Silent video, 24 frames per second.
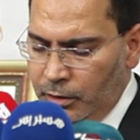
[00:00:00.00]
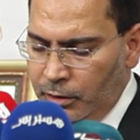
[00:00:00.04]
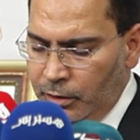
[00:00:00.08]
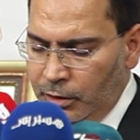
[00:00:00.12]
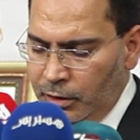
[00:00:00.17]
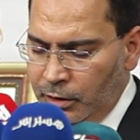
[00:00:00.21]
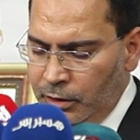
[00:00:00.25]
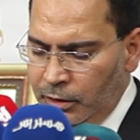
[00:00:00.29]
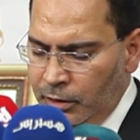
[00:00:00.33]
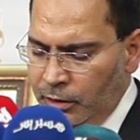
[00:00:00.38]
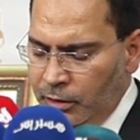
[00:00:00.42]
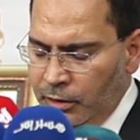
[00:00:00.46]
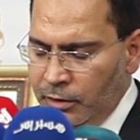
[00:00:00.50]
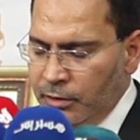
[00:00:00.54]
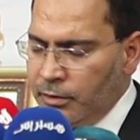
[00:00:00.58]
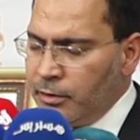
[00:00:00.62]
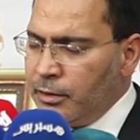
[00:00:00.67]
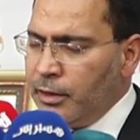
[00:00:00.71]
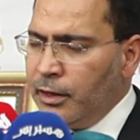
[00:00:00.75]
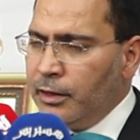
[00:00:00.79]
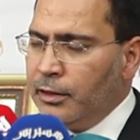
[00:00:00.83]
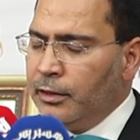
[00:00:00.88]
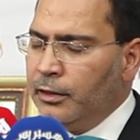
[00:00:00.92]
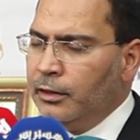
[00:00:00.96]
يعني
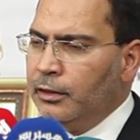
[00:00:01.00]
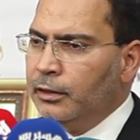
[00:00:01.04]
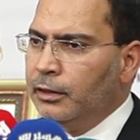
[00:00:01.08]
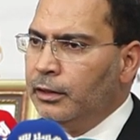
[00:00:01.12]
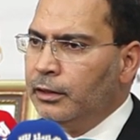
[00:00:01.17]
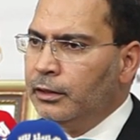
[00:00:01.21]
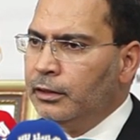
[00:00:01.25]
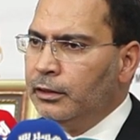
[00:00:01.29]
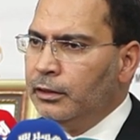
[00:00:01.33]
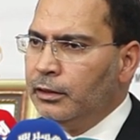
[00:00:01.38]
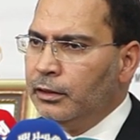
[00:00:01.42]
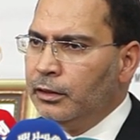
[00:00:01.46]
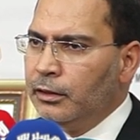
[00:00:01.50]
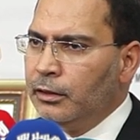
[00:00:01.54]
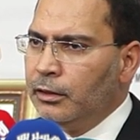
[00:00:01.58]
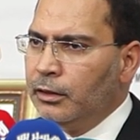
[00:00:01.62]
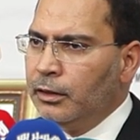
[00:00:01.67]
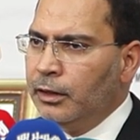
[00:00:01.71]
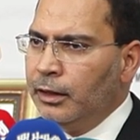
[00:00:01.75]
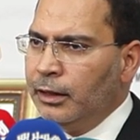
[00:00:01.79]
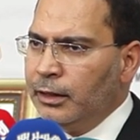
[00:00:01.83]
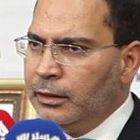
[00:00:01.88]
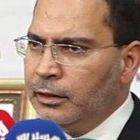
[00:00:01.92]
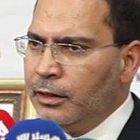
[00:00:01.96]
سهل
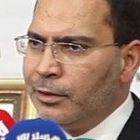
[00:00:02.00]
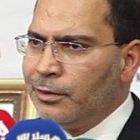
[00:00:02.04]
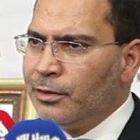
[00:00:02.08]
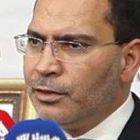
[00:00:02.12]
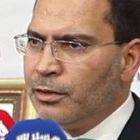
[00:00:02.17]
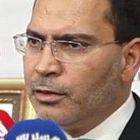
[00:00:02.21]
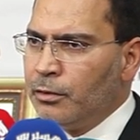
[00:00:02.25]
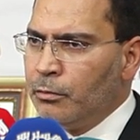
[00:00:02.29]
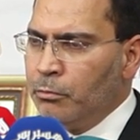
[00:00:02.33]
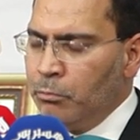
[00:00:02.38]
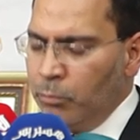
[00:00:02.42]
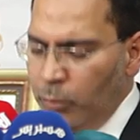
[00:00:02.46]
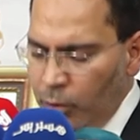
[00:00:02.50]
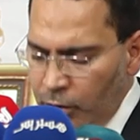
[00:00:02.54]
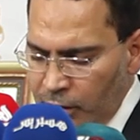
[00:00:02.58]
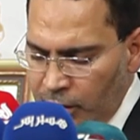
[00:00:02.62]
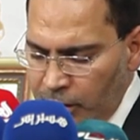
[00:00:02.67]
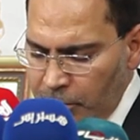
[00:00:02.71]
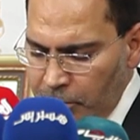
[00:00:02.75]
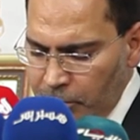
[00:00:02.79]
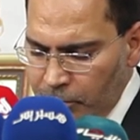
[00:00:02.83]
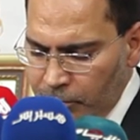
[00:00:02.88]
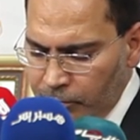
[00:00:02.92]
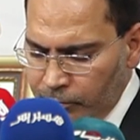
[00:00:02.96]
يعني حدث
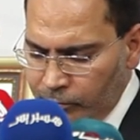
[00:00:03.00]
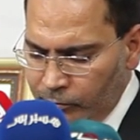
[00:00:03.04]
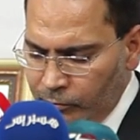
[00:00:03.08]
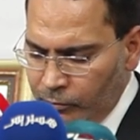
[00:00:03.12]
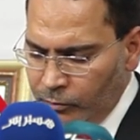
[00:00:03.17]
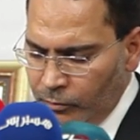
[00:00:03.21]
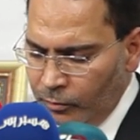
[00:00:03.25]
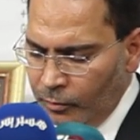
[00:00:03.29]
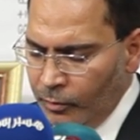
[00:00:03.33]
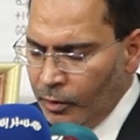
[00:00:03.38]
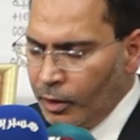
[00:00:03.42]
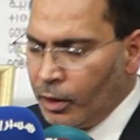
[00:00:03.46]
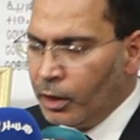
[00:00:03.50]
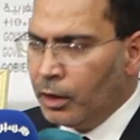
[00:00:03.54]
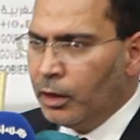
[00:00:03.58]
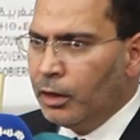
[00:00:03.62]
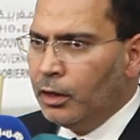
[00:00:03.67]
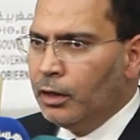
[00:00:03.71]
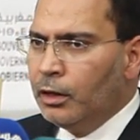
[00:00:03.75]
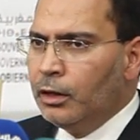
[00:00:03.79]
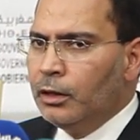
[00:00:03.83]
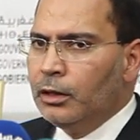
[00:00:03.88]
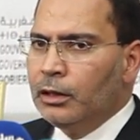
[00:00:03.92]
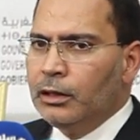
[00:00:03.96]
مؤلم
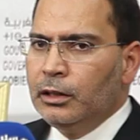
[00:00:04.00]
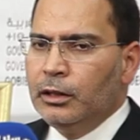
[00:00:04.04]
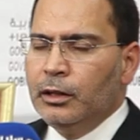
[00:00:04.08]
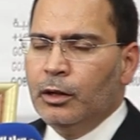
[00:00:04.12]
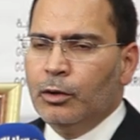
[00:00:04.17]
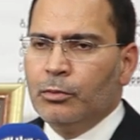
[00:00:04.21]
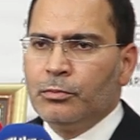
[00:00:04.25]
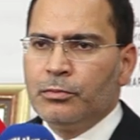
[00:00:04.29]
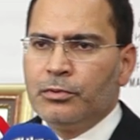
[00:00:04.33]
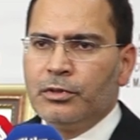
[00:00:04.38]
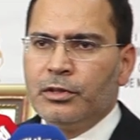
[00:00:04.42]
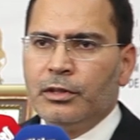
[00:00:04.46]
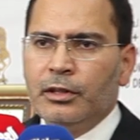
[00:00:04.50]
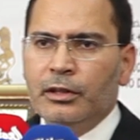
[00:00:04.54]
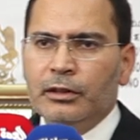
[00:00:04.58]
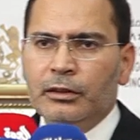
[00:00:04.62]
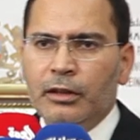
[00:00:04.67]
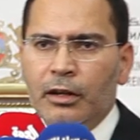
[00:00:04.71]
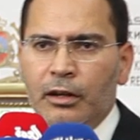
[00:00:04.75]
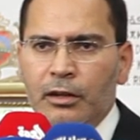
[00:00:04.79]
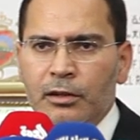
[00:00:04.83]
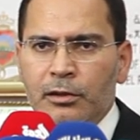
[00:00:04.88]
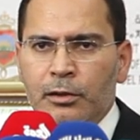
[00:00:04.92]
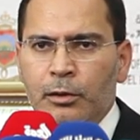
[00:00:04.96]
اليوم
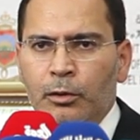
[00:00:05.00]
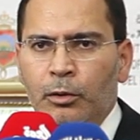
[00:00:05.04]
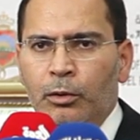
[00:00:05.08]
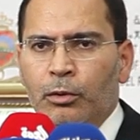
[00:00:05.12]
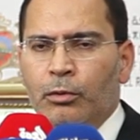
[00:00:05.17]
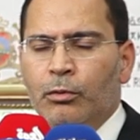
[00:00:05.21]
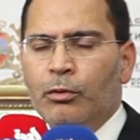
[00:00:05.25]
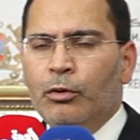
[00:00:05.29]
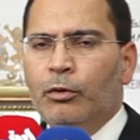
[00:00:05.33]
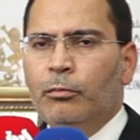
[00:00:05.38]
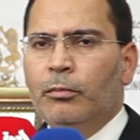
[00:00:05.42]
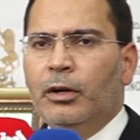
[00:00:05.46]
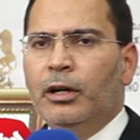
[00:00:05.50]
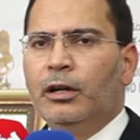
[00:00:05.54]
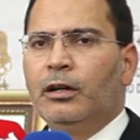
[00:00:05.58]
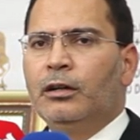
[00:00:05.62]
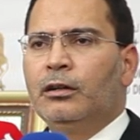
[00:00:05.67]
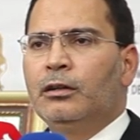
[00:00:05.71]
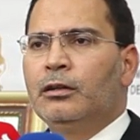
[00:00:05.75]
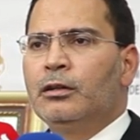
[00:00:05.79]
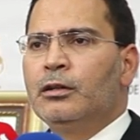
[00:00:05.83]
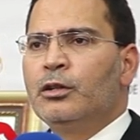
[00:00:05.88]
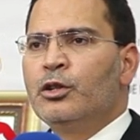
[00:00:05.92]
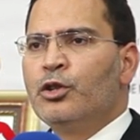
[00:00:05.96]
السيد رئيس الحكومة
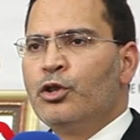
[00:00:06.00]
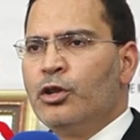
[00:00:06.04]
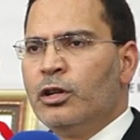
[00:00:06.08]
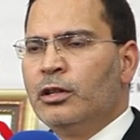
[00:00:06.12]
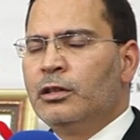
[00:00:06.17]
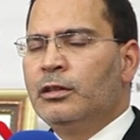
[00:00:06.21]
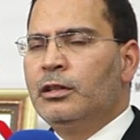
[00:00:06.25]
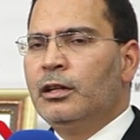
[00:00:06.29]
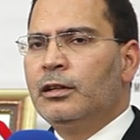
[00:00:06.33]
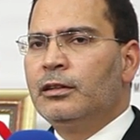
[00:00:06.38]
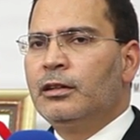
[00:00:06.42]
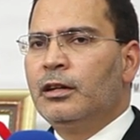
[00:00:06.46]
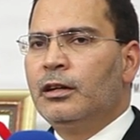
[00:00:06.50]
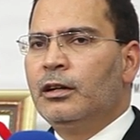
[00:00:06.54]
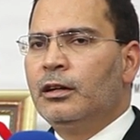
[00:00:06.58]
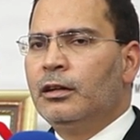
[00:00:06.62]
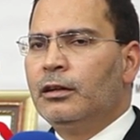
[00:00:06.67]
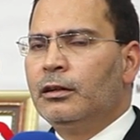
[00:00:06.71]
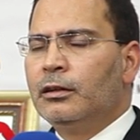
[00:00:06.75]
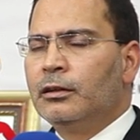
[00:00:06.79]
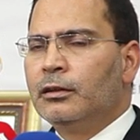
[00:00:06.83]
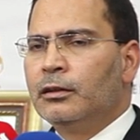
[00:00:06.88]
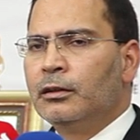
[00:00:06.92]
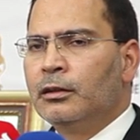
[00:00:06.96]
جدد
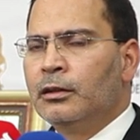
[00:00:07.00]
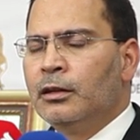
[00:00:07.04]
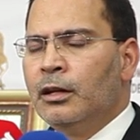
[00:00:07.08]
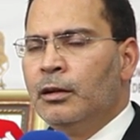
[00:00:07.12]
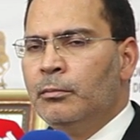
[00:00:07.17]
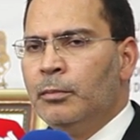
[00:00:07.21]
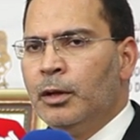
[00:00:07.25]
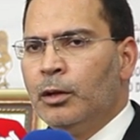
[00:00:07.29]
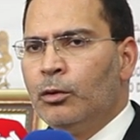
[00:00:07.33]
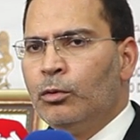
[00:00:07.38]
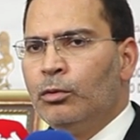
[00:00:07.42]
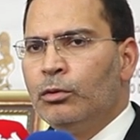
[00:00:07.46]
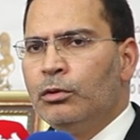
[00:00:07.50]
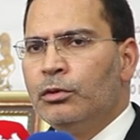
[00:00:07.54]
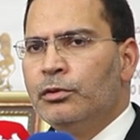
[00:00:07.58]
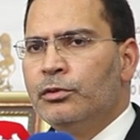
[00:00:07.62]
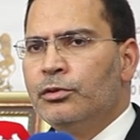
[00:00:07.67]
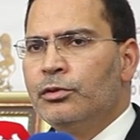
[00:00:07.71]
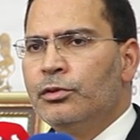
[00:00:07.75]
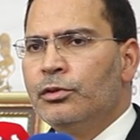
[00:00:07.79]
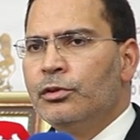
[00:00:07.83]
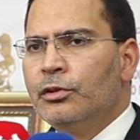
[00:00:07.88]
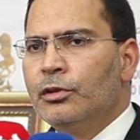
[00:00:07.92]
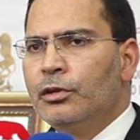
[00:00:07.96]
كما
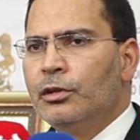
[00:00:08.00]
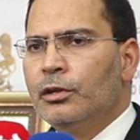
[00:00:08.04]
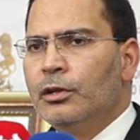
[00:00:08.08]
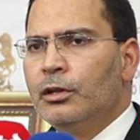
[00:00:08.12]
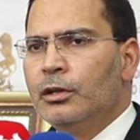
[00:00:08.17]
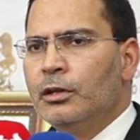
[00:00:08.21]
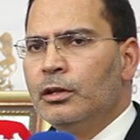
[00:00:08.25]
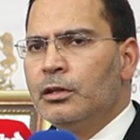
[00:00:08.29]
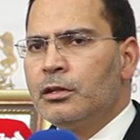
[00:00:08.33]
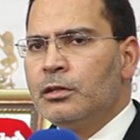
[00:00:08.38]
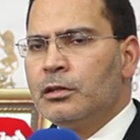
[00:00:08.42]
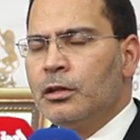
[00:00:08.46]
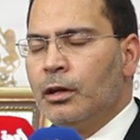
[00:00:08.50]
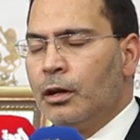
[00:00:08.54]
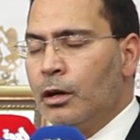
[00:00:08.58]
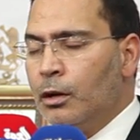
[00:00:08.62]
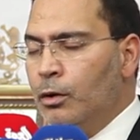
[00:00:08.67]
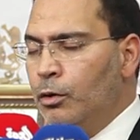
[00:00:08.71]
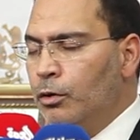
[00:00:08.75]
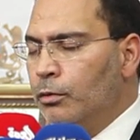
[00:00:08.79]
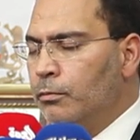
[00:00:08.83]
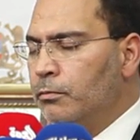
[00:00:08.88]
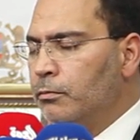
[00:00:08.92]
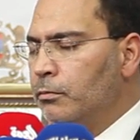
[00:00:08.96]
قلت
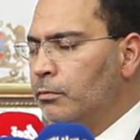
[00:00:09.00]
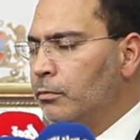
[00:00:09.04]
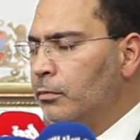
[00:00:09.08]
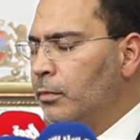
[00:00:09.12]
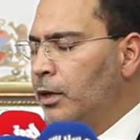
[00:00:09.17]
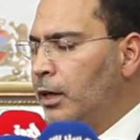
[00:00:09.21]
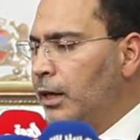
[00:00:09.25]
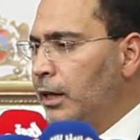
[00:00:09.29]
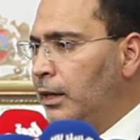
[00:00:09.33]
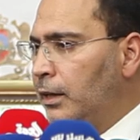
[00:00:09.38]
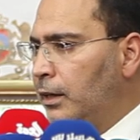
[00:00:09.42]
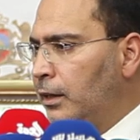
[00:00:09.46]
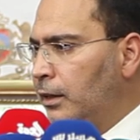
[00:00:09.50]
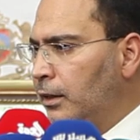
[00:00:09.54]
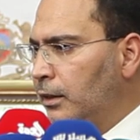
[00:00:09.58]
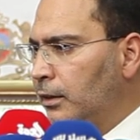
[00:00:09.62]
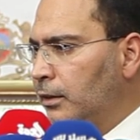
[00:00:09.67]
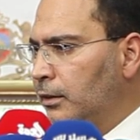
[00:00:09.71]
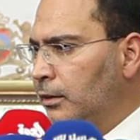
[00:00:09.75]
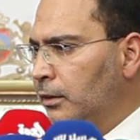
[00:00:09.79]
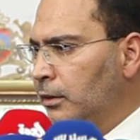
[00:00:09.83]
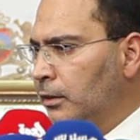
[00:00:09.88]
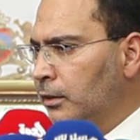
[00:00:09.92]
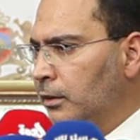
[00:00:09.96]
الترحم على
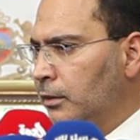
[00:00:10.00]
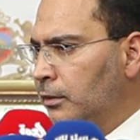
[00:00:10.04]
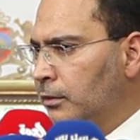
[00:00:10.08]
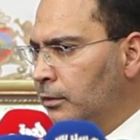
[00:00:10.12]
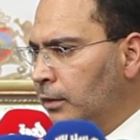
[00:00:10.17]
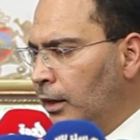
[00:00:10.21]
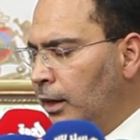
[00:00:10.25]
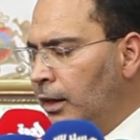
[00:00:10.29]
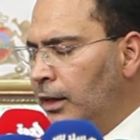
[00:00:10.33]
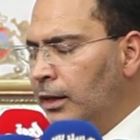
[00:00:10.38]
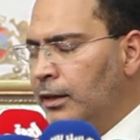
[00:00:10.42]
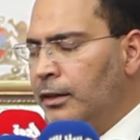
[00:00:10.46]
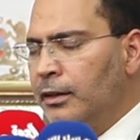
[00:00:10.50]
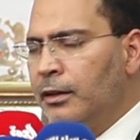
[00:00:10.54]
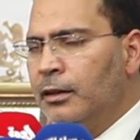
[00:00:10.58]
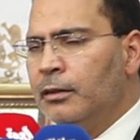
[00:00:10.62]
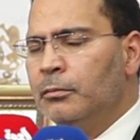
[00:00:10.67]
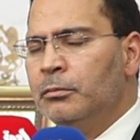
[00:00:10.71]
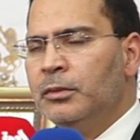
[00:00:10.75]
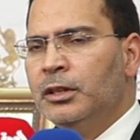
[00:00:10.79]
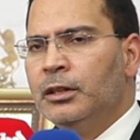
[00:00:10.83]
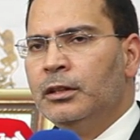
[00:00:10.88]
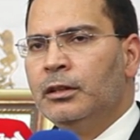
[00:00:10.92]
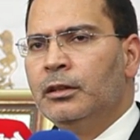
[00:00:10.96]
الضحايا
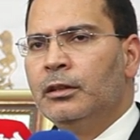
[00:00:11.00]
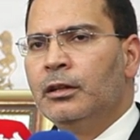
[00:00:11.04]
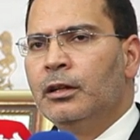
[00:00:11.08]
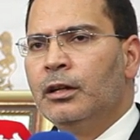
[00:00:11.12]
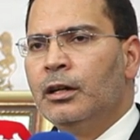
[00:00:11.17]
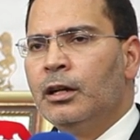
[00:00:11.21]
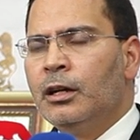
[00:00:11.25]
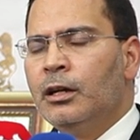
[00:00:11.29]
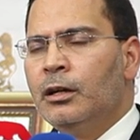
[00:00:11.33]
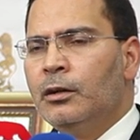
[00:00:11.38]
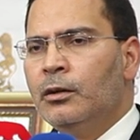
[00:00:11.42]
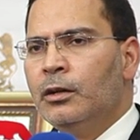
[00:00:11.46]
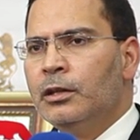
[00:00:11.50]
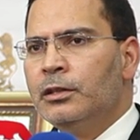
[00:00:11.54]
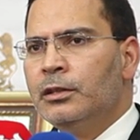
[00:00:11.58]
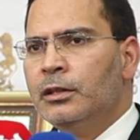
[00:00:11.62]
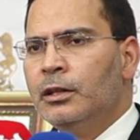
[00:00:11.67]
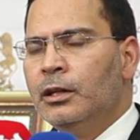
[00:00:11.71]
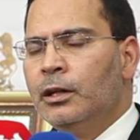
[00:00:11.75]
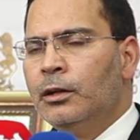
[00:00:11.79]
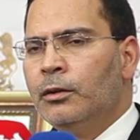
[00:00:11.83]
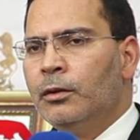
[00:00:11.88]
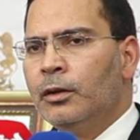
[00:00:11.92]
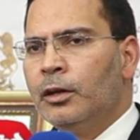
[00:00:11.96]
من
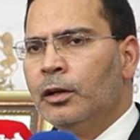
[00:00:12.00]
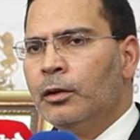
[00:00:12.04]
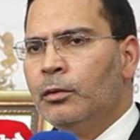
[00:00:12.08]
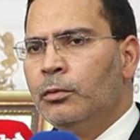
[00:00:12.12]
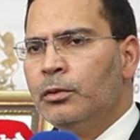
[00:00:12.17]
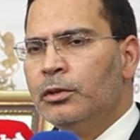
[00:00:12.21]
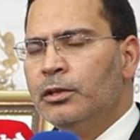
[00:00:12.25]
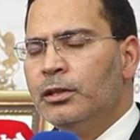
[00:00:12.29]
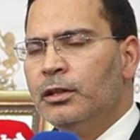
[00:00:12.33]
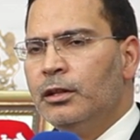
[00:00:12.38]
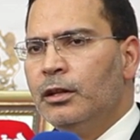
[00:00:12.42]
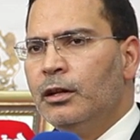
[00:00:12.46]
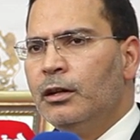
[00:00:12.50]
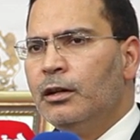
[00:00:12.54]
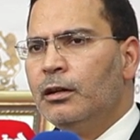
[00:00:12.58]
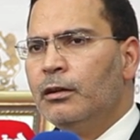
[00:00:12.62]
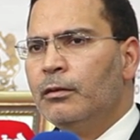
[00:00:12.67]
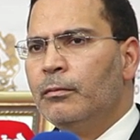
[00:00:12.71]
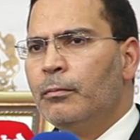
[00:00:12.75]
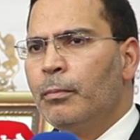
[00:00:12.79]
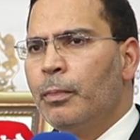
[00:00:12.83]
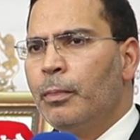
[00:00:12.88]
أخواتنا وإخوتنا